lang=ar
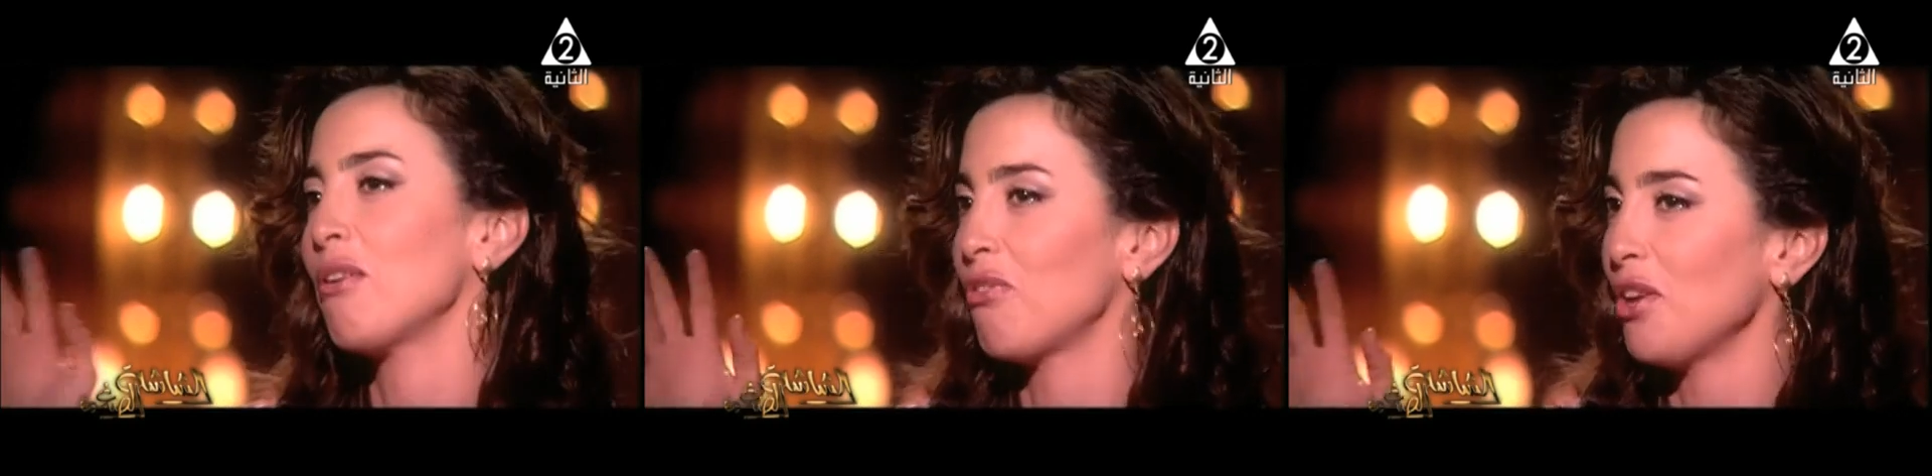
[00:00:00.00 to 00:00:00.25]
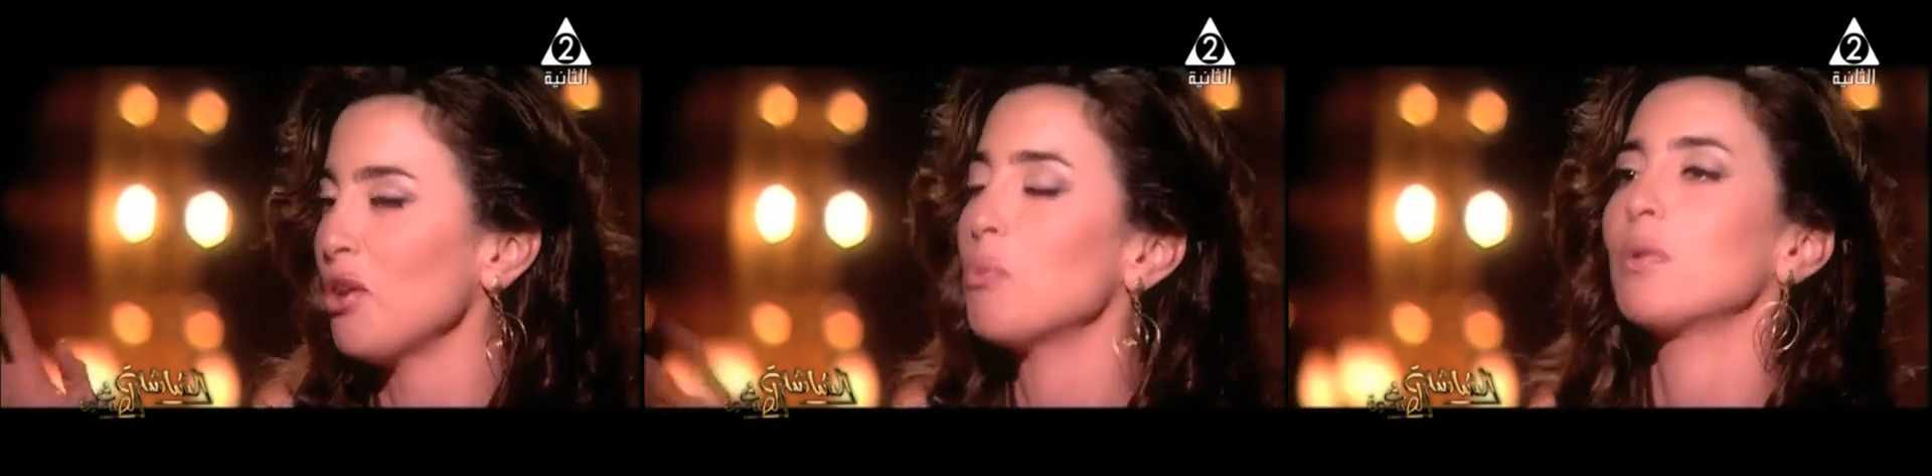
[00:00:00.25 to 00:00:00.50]

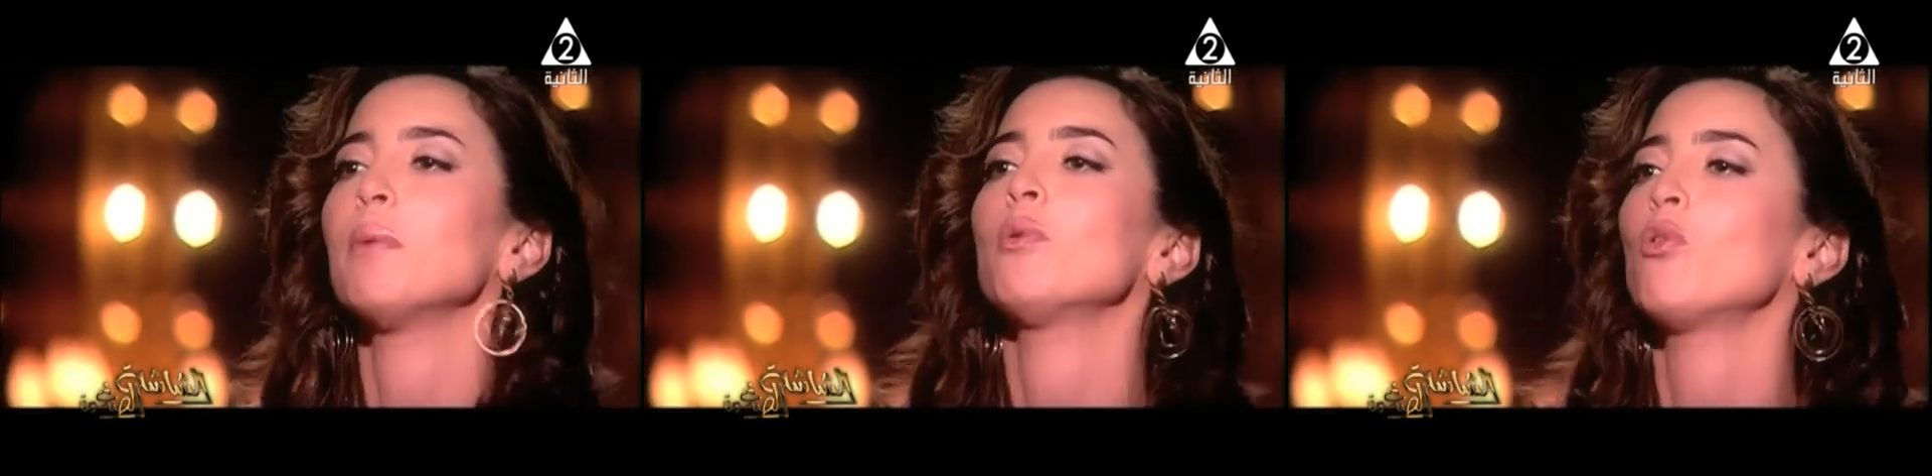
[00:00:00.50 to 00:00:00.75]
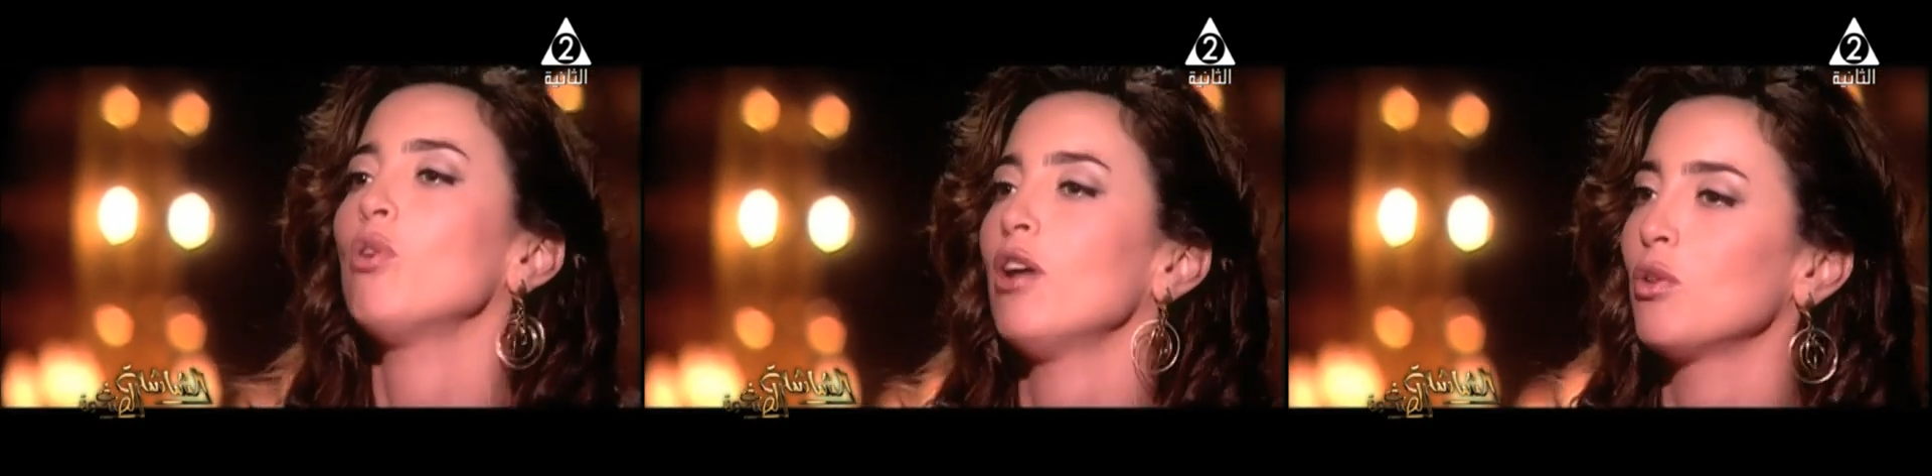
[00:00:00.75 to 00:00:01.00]
فيه وبتعمل
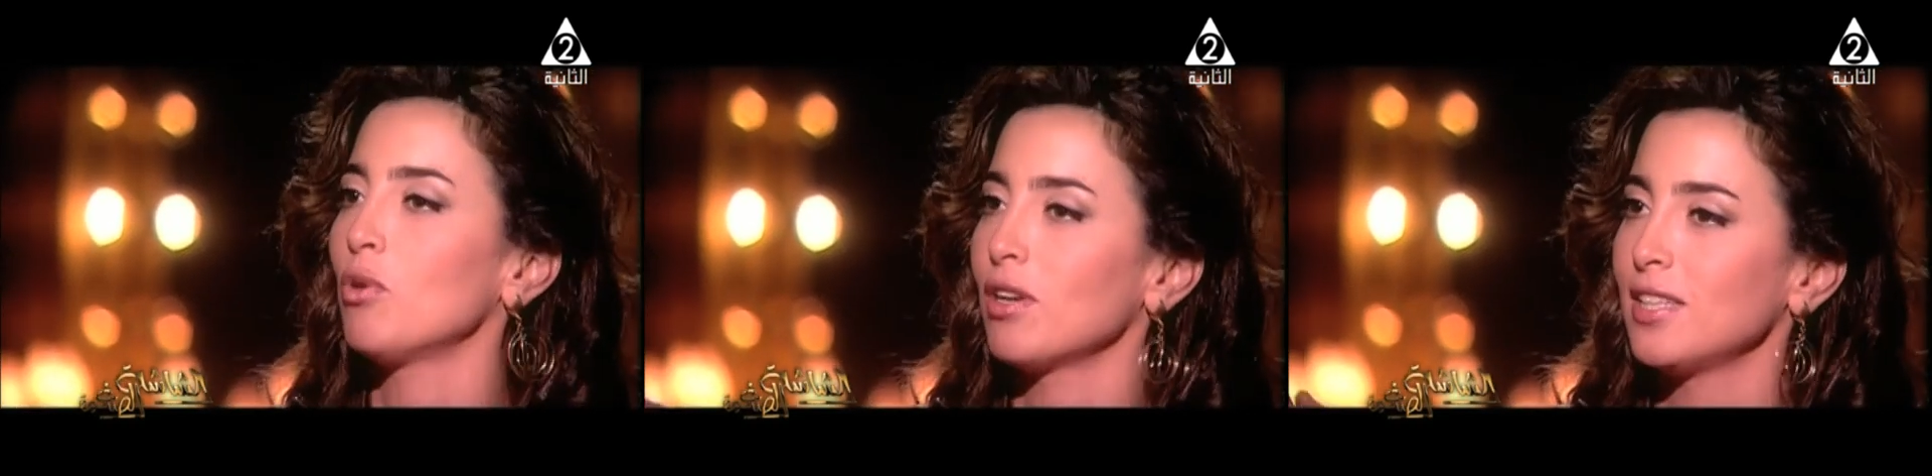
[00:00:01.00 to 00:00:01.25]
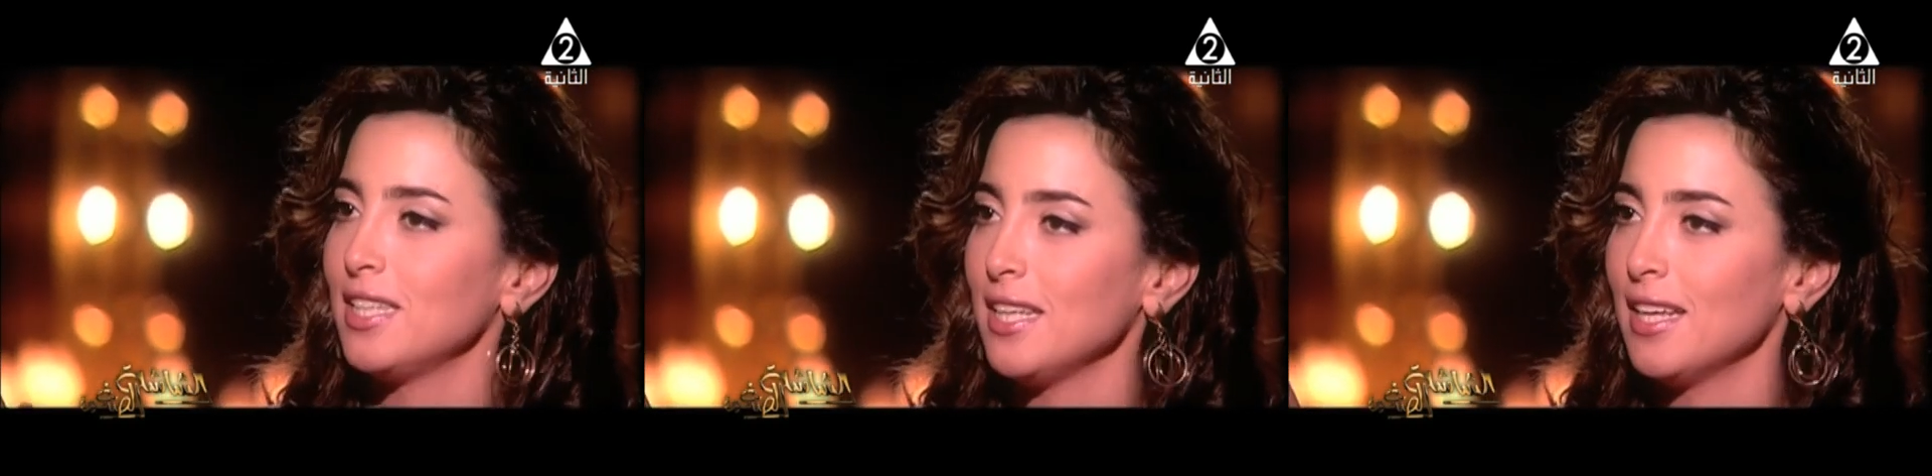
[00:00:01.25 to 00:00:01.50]
كل الادوار
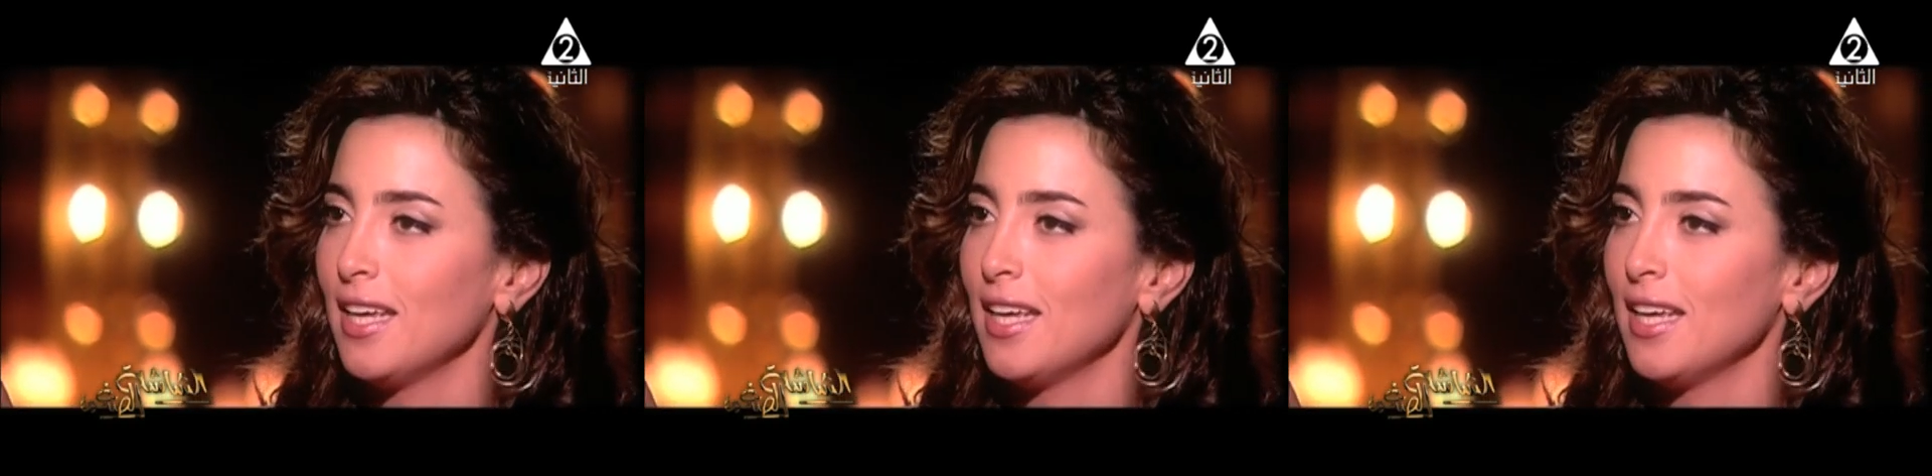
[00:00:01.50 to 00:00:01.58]
دي